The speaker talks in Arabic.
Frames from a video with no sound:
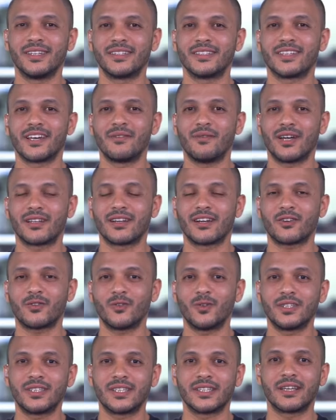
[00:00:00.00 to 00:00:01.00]
زي ما حضرتك
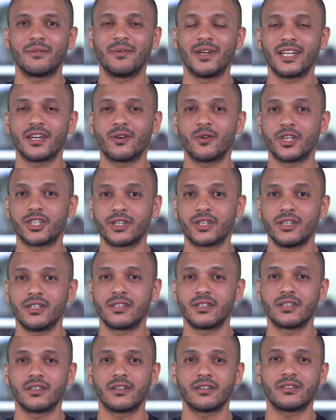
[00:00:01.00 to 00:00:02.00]
قلت
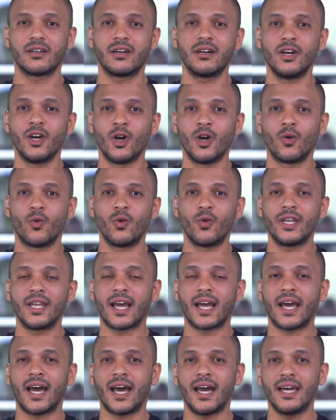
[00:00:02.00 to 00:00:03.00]
28 رياضه
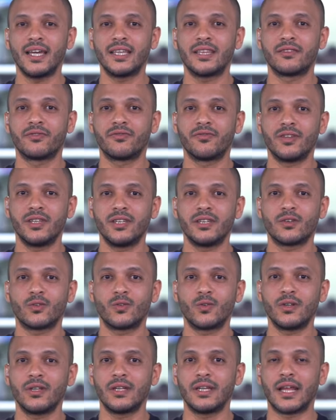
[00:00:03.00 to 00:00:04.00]
ونجاحات في
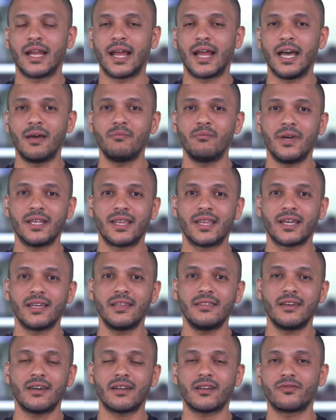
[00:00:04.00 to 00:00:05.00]
كل الالعاب
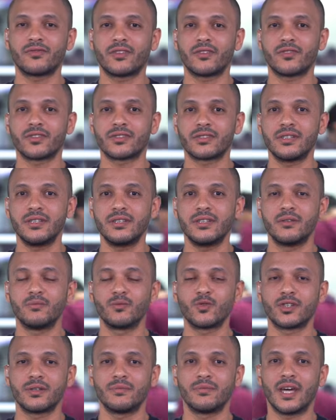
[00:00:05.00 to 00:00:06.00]
محتاجين نعرف تفاصيل
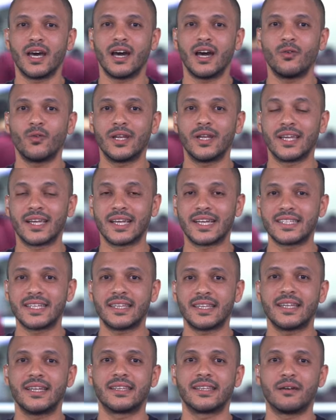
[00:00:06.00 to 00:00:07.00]
الموسم ده او
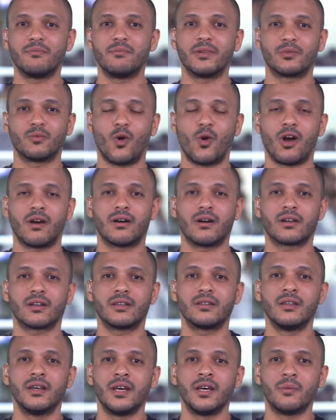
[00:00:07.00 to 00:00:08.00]
الانجازات اللي تمت مؤخرا
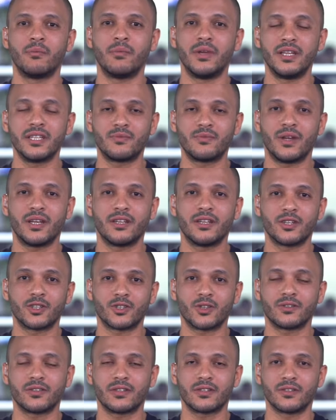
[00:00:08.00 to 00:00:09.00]
بالنسبه
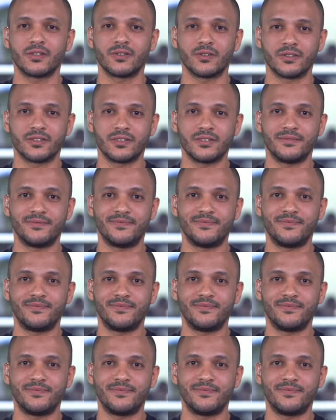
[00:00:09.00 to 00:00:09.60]
للنشاط الرياضي